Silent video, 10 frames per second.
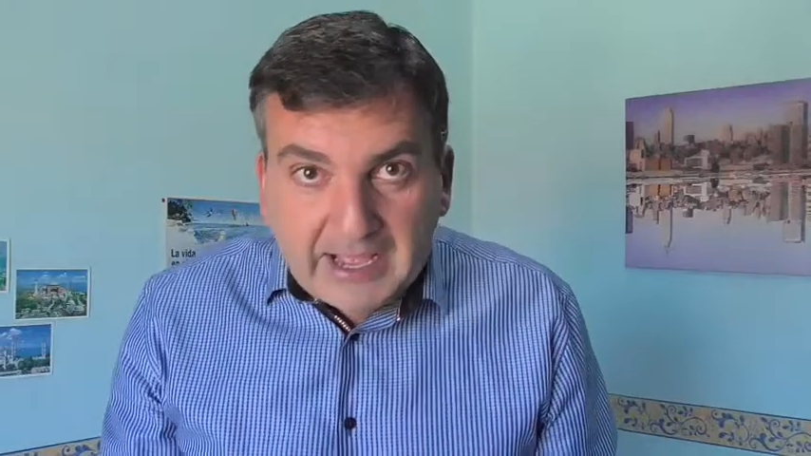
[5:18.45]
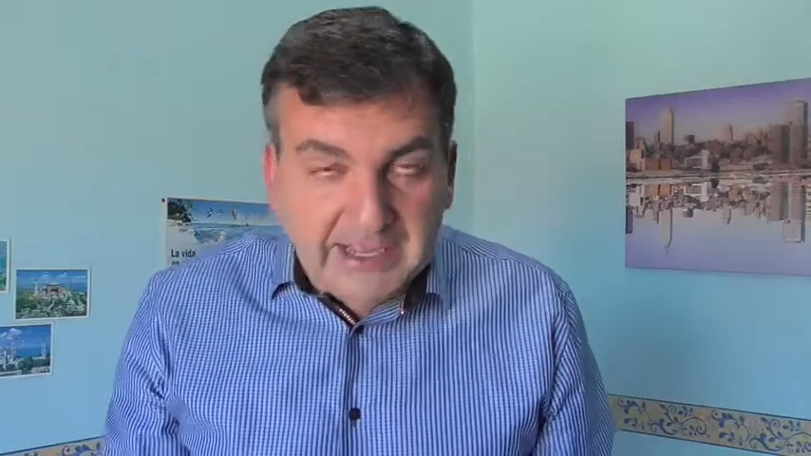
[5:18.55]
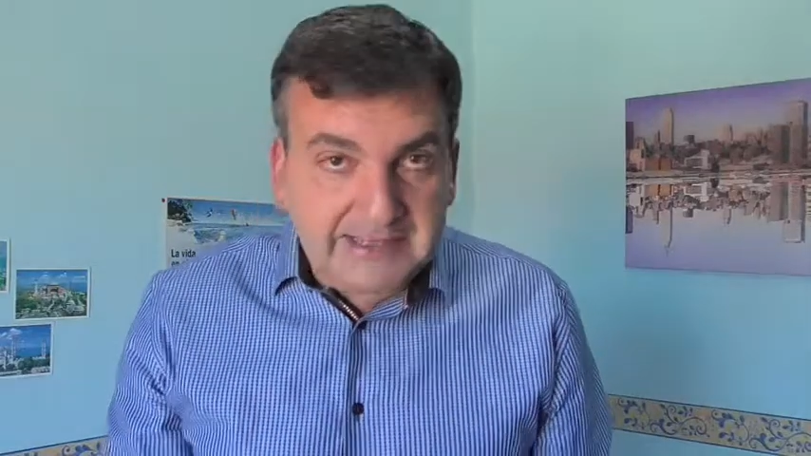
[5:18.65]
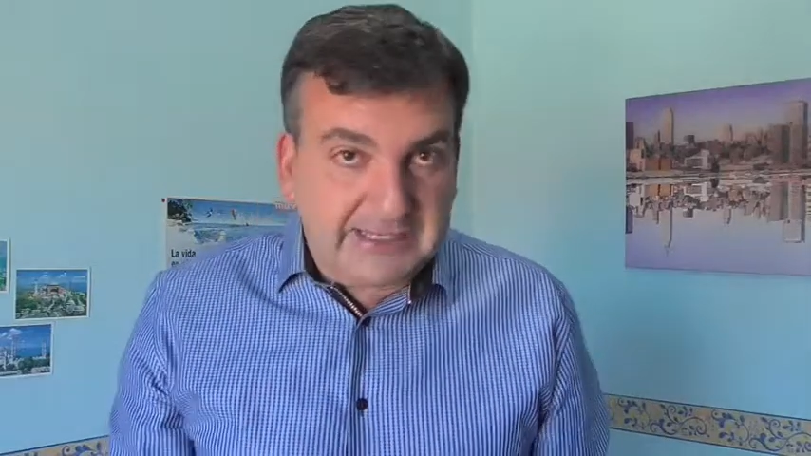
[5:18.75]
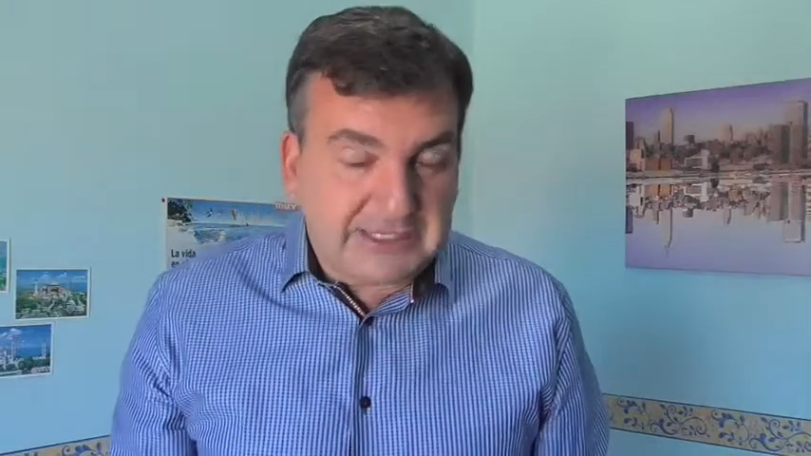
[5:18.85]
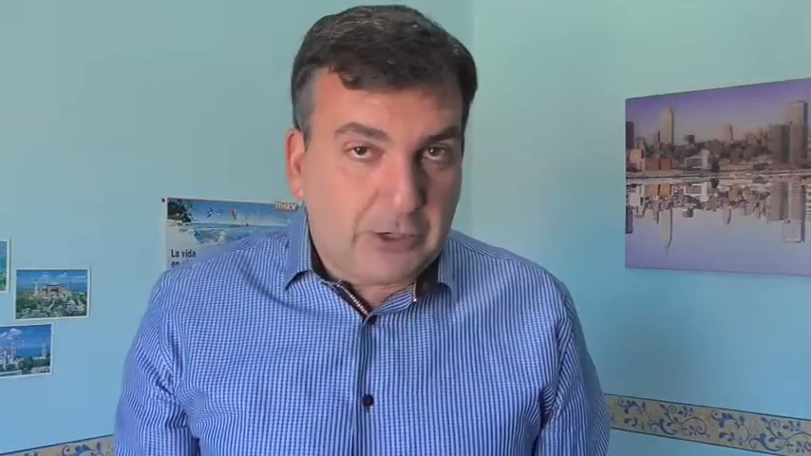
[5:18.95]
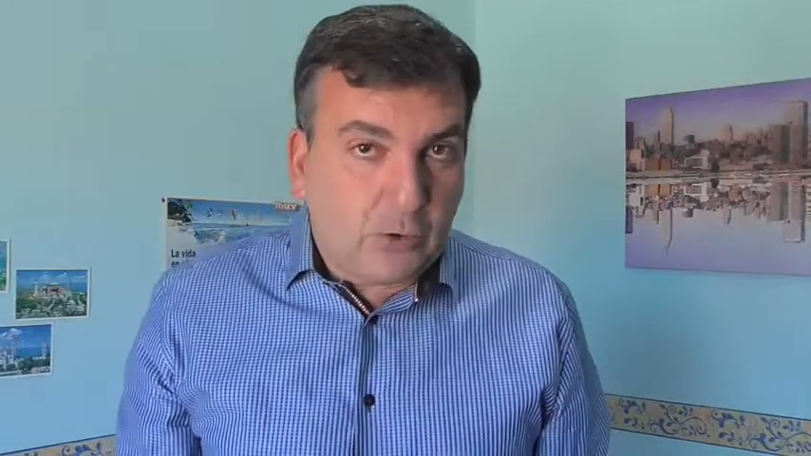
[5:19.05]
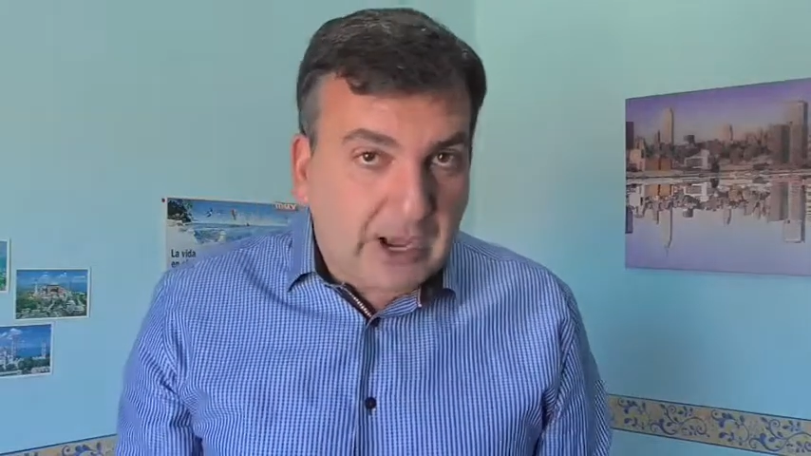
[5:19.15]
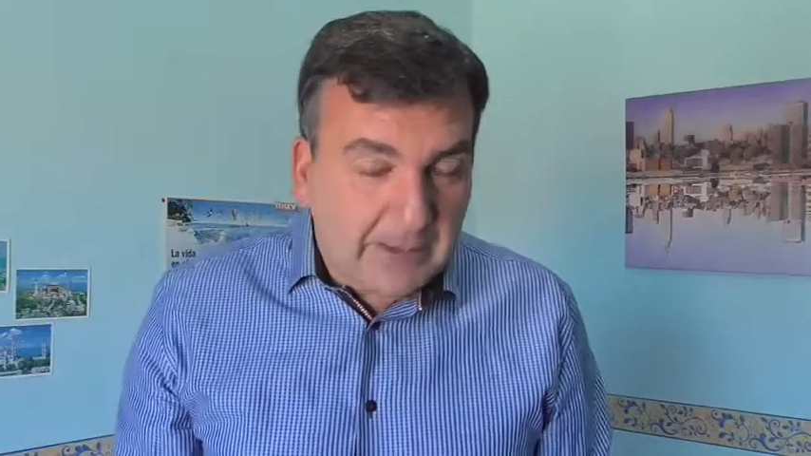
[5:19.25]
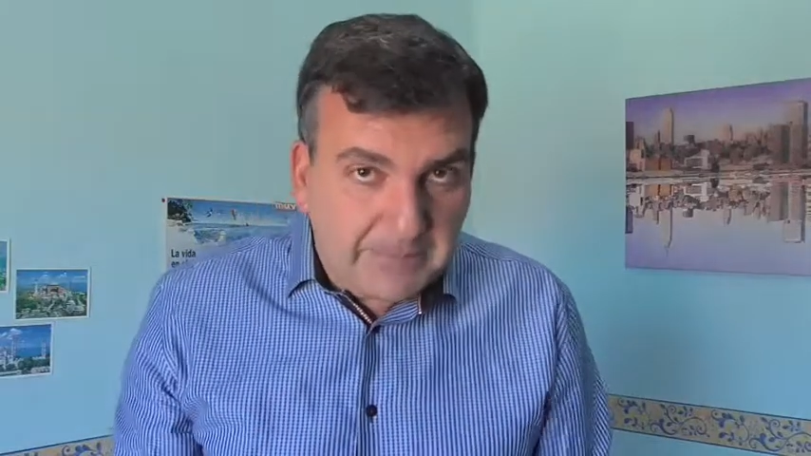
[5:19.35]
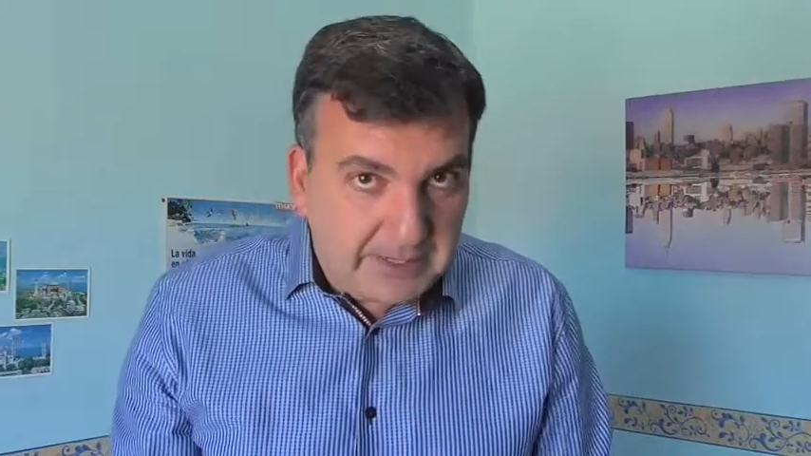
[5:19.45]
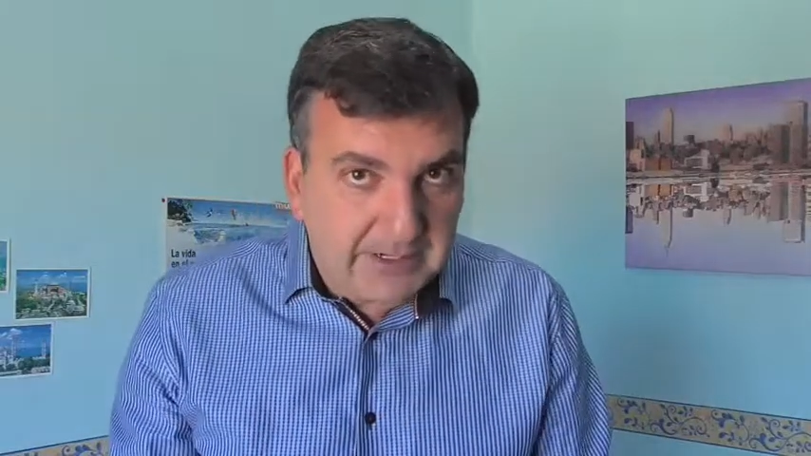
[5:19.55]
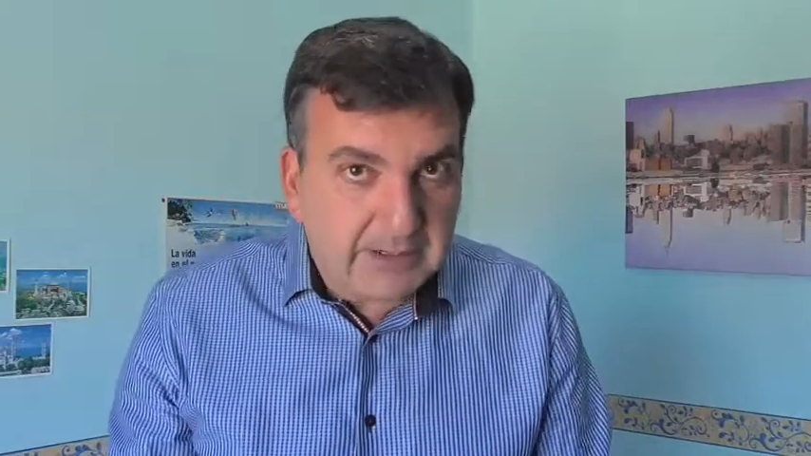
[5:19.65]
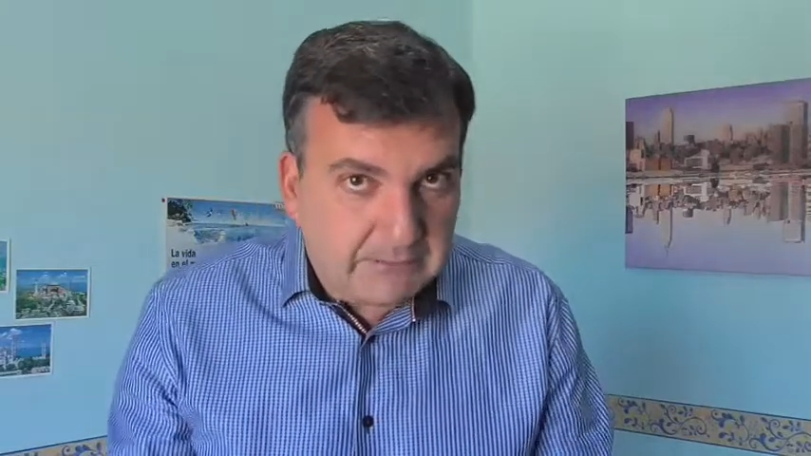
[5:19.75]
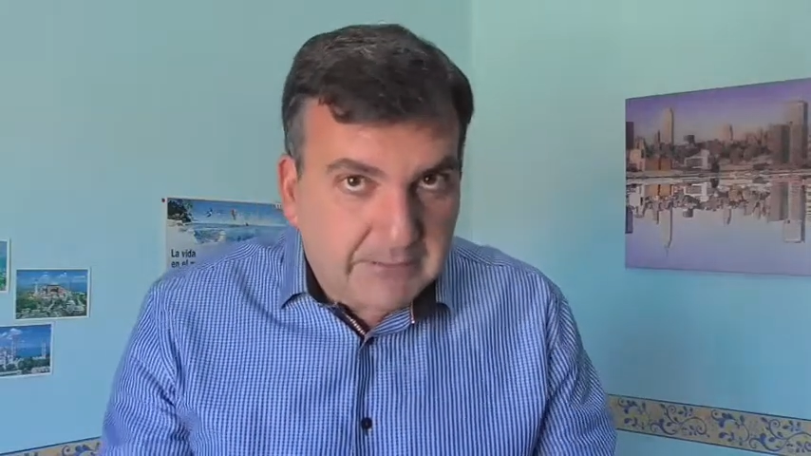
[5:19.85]
agentes que lo hagan
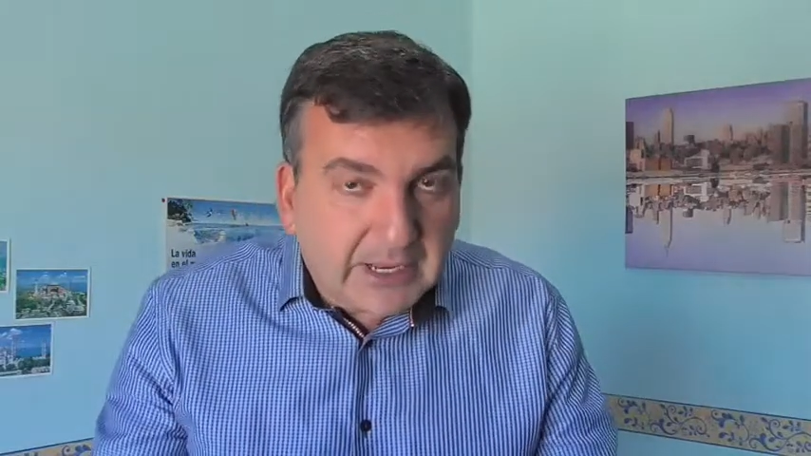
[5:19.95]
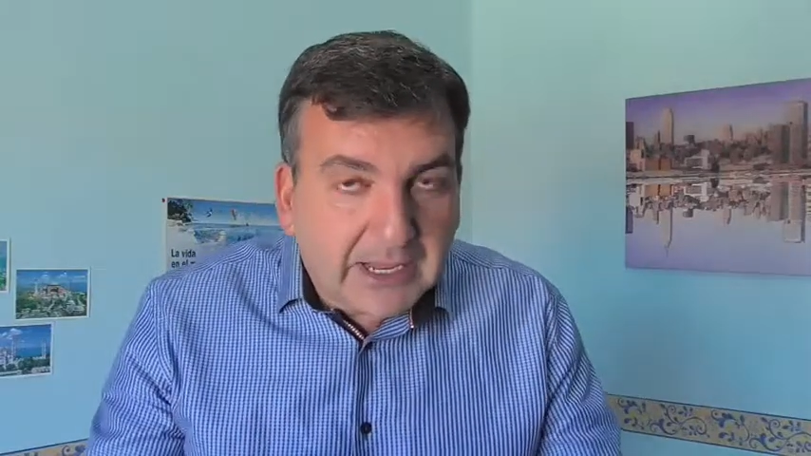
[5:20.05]
bien,